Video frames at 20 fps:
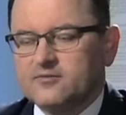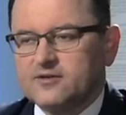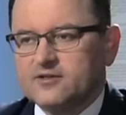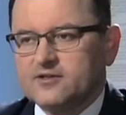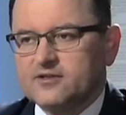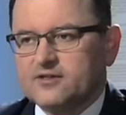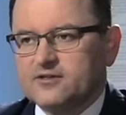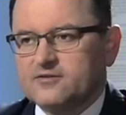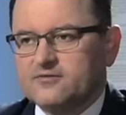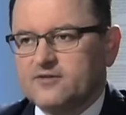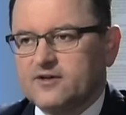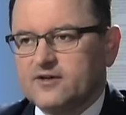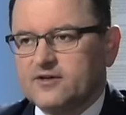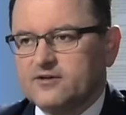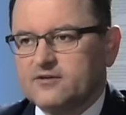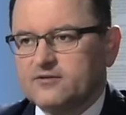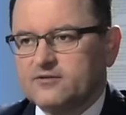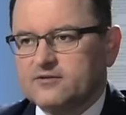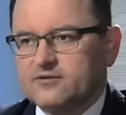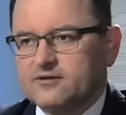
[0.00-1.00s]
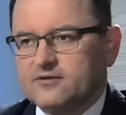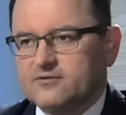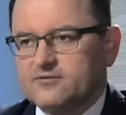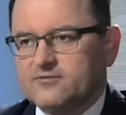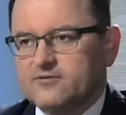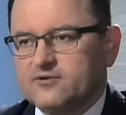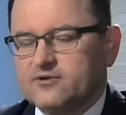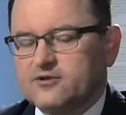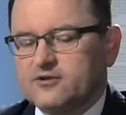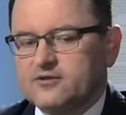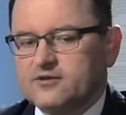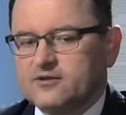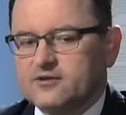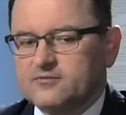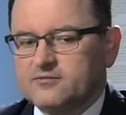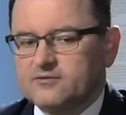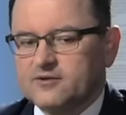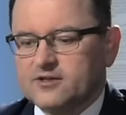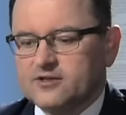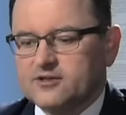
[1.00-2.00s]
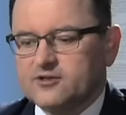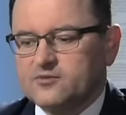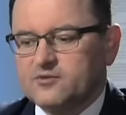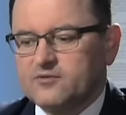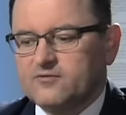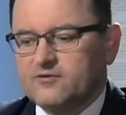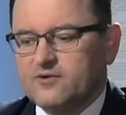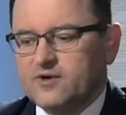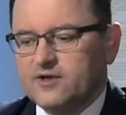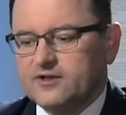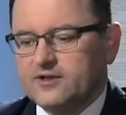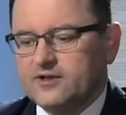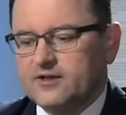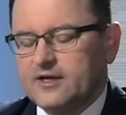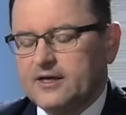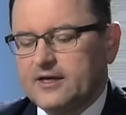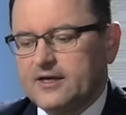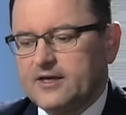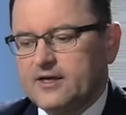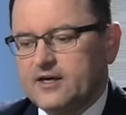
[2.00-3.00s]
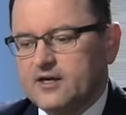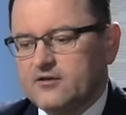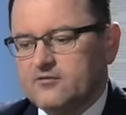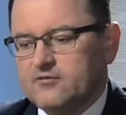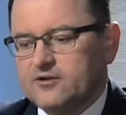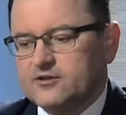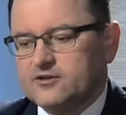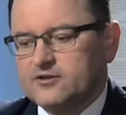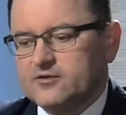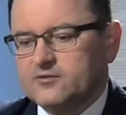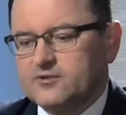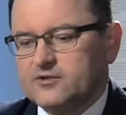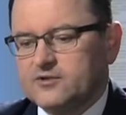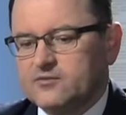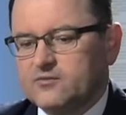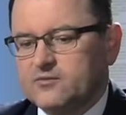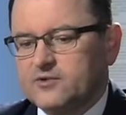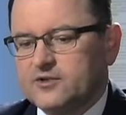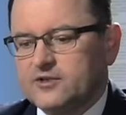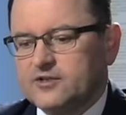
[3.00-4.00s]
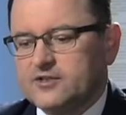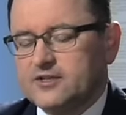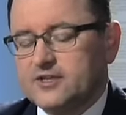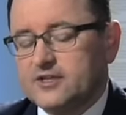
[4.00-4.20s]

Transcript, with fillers: ministerstwa i został stworzony zespół na rzecz powołania właśnie Muzeum Policji.